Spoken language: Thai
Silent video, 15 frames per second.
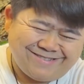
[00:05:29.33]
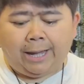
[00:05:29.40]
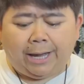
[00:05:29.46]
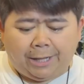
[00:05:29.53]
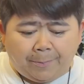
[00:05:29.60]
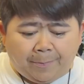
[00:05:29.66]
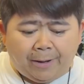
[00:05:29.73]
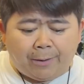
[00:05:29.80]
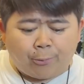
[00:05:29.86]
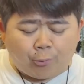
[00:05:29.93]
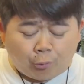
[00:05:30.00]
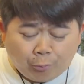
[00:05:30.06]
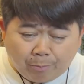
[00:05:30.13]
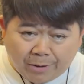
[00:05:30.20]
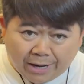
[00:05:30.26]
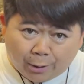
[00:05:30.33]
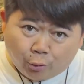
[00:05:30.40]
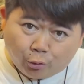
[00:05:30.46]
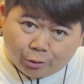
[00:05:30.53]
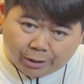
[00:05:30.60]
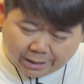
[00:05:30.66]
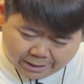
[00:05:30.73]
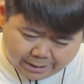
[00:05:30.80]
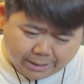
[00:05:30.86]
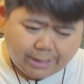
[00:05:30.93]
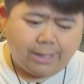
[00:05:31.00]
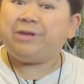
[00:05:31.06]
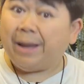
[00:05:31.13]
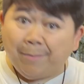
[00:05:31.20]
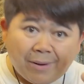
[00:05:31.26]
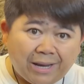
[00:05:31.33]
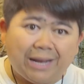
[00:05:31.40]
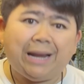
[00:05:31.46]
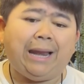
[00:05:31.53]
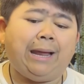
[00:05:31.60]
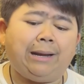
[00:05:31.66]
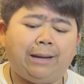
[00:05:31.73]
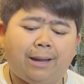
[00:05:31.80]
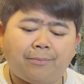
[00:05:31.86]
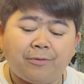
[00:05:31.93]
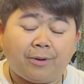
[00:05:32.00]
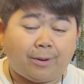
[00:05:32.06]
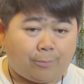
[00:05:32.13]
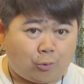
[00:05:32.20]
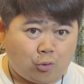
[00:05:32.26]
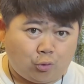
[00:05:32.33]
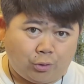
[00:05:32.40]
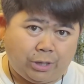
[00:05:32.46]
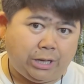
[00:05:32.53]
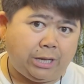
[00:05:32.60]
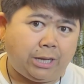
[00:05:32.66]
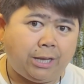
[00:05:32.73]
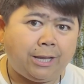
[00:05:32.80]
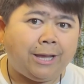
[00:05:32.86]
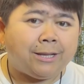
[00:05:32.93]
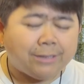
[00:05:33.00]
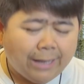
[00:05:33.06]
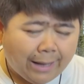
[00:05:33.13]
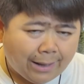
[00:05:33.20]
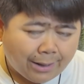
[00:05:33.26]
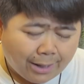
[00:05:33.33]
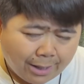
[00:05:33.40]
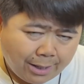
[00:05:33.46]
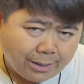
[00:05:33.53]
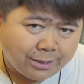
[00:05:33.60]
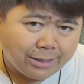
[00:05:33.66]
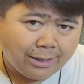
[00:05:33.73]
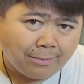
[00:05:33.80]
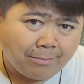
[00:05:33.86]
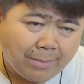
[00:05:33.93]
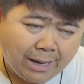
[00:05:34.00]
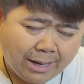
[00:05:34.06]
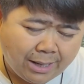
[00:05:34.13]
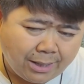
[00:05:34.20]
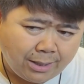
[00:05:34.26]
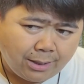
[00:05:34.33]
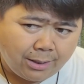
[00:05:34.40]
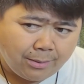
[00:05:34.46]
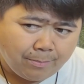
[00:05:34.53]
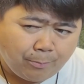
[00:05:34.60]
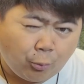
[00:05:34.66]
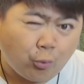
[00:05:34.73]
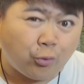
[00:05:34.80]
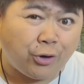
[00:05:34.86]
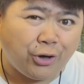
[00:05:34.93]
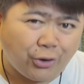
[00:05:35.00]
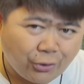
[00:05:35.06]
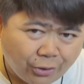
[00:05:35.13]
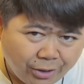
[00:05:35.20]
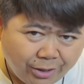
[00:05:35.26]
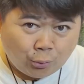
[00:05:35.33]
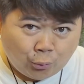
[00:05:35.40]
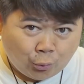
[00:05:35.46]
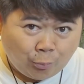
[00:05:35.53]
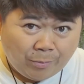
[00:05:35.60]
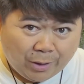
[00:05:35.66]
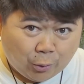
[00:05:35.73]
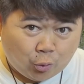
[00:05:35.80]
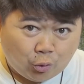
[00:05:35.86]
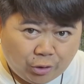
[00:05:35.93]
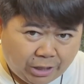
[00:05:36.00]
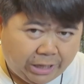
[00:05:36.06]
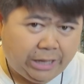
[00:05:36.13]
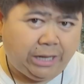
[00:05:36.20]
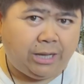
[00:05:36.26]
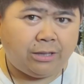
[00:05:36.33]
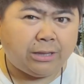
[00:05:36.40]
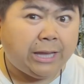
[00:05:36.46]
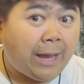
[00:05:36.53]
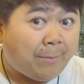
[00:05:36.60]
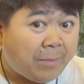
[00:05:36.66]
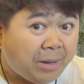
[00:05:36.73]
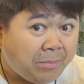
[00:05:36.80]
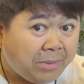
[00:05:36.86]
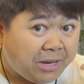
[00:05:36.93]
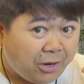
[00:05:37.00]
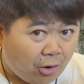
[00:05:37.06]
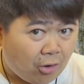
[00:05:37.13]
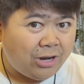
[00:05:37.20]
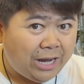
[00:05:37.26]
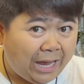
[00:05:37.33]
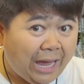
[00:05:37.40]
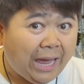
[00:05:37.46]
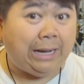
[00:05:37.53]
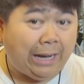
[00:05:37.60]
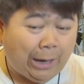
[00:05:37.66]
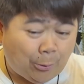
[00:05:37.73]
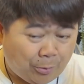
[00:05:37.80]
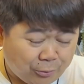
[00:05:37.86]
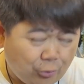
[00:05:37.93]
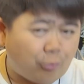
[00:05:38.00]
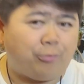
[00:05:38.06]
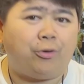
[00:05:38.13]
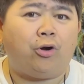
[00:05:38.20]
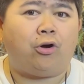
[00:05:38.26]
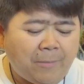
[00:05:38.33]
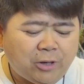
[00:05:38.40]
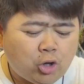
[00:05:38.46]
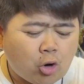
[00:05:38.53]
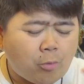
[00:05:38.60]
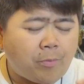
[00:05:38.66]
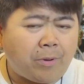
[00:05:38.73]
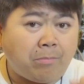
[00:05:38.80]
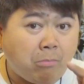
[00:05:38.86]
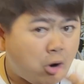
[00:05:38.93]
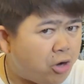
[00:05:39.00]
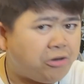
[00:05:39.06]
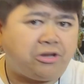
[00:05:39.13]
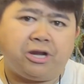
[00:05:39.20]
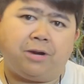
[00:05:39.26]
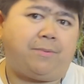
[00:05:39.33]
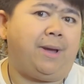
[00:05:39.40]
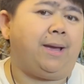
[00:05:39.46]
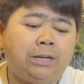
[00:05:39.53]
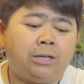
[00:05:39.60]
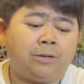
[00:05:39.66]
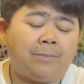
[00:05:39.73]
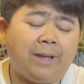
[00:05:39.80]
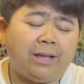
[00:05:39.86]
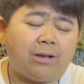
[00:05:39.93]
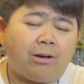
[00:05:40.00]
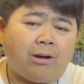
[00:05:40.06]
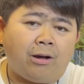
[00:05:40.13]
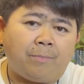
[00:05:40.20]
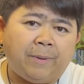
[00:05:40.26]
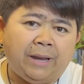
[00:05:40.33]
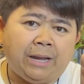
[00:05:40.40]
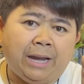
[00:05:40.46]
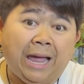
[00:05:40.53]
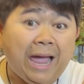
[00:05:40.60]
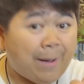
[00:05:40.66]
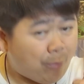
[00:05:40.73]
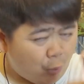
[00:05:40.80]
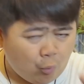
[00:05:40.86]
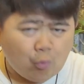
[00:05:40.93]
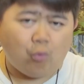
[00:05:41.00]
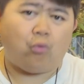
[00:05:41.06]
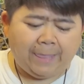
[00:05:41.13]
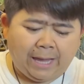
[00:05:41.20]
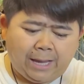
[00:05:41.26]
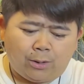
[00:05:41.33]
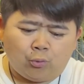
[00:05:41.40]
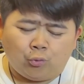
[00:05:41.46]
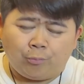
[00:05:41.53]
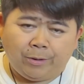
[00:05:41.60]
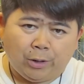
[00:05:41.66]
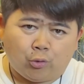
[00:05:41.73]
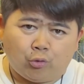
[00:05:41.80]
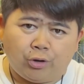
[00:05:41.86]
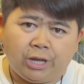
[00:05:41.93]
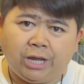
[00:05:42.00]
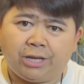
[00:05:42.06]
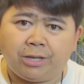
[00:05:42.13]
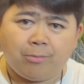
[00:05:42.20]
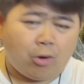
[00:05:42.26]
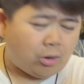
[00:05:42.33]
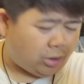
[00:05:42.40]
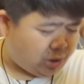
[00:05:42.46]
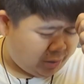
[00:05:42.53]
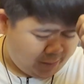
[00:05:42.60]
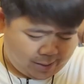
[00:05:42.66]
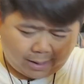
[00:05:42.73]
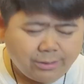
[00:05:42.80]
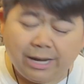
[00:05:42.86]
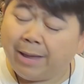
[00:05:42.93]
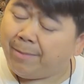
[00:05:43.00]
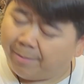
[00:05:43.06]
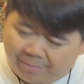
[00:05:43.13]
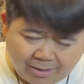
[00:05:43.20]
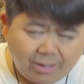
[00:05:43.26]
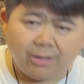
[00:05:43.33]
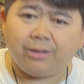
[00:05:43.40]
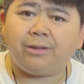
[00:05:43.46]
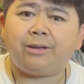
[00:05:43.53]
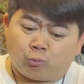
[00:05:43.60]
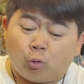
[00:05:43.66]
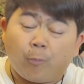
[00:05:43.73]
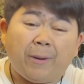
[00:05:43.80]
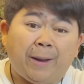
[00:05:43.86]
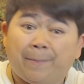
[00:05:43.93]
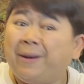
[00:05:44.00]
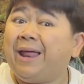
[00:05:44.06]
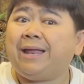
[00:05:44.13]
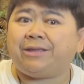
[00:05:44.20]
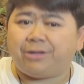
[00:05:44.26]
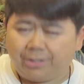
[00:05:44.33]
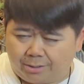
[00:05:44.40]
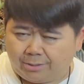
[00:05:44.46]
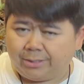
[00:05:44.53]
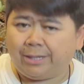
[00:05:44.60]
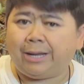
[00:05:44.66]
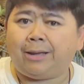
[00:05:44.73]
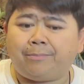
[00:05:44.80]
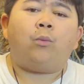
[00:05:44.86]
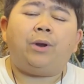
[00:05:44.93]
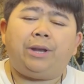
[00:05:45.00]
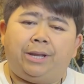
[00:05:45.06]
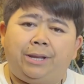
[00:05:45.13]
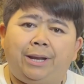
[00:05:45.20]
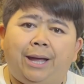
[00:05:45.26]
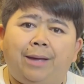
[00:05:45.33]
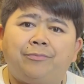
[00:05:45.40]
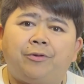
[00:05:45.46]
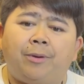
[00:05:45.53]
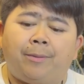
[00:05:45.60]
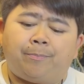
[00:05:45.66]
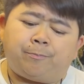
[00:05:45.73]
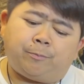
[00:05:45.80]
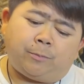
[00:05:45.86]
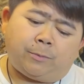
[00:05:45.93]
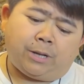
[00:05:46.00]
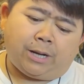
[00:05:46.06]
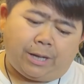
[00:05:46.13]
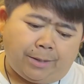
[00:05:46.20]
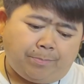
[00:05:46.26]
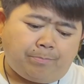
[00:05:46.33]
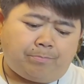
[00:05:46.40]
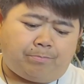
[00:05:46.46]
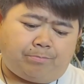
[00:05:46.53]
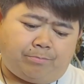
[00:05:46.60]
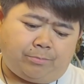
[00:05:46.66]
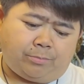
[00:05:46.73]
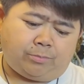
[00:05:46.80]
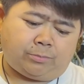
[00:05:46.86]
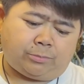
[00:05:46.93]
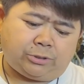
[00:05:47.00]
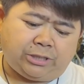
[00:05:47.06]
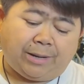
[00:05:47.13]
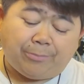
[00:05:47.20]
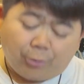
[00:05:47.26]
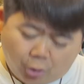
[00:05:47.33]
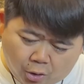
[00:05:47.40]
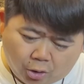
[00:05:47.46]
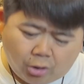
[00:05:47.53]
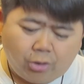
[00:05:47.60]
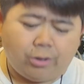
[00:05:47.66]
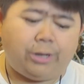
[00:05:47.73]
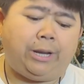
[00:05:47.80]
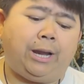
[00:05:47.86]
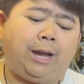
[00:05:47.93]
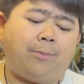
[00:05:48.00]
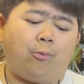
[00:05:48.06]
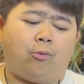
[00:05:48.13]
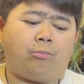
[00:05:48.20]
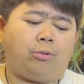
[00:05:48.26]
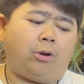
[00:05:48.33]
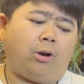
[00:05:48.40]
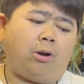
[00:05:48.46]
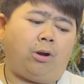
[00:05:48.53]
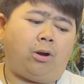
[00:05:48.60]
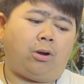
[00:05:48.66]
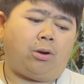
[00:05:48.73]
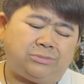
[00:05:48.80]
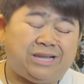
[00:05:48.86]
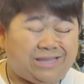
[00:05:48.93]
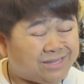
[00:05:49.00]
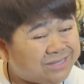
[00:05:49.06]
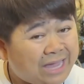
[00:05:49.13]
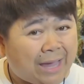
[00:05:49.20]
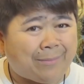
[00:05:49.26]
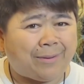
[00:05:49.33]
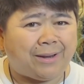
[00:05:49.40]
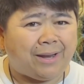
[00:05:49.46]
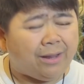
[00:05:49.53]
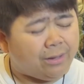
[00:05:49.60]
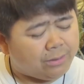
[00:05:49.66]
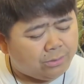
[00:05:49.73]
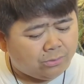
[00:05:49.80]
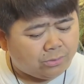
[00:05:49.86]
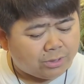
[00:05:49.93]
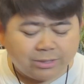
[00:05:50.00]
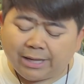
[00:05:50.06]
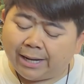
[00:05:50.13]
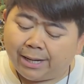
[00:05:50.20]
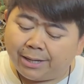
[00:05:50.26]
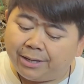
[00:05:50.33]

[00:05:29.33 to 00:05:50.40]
อันนี้เป็นรูทเบียร์โคนเอย้ำกันอีกครั้งนะครับสำหรับโคลนนี้ถ้าใครอยากจะทำไม้ผูน้อยๆรูทเบียร์โคนเอทำให้มีดอกและเราผสมดอกมันจะออกเป็นม่อนเยอะมากหรือไม่ก็เป็น5ผูนะฮะรูทเบียร์โคนเอนี่บอกเลยว่าได้แบบนี้เลยตัวประหลาดๆเยอะนะครับวันนี้นะครับสำหรับคลิปทำหน่อนะครับผมก็อยากจะแจกกันนะจะแจกอะไร